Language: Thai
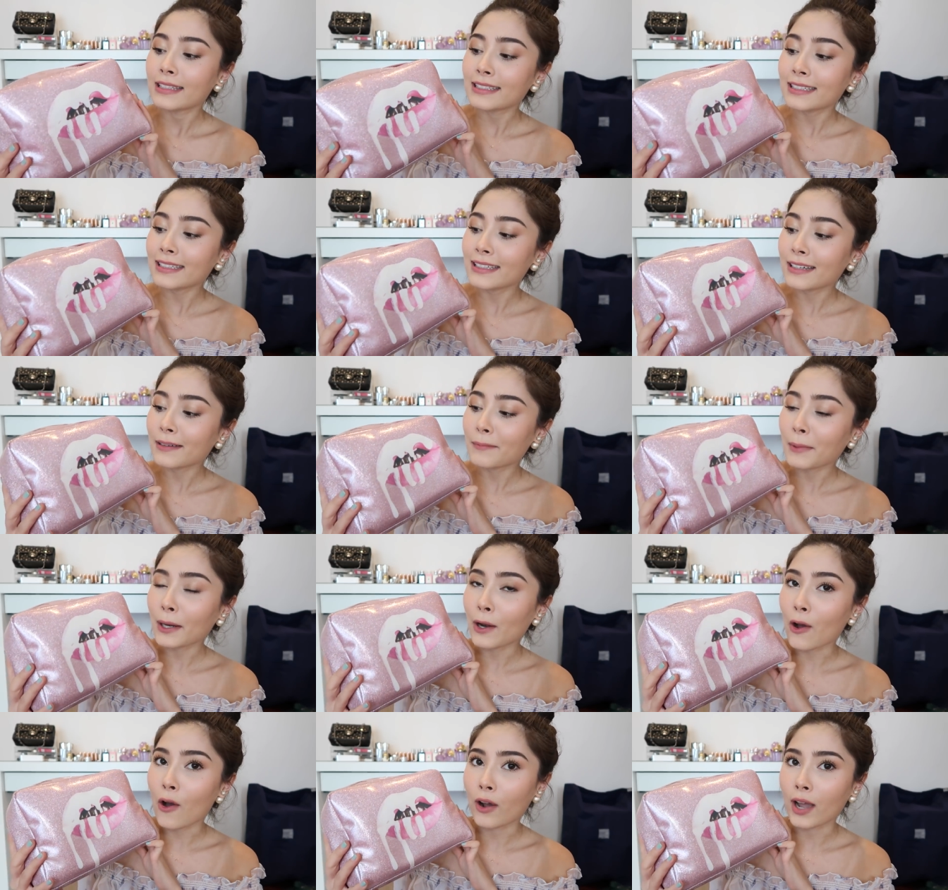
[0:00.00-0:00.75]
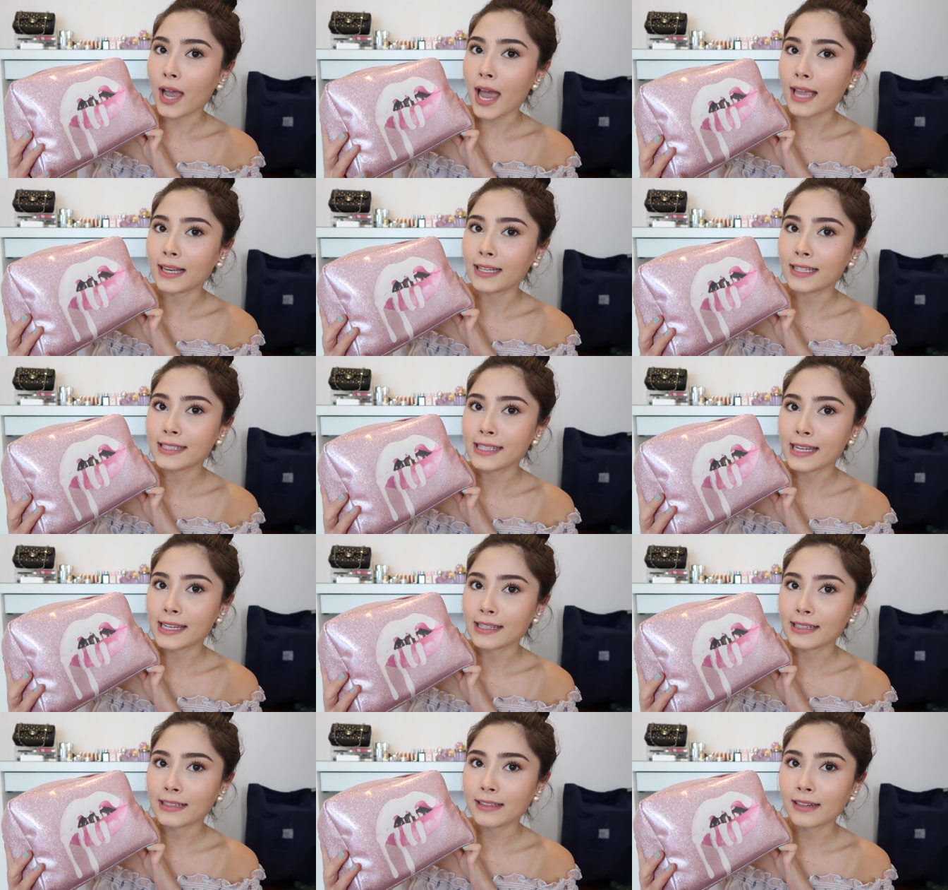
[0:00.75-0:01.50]
ซึ่งเป็นของ Kylie
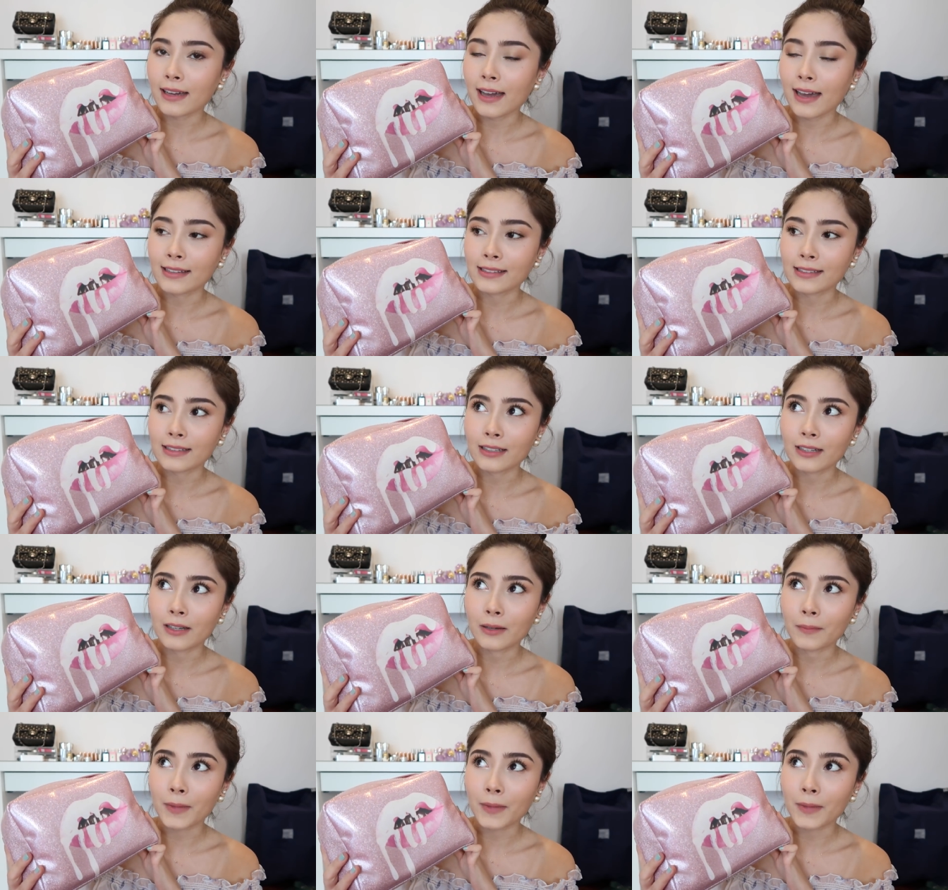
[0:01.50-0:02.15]
Jenner ค่ะจาก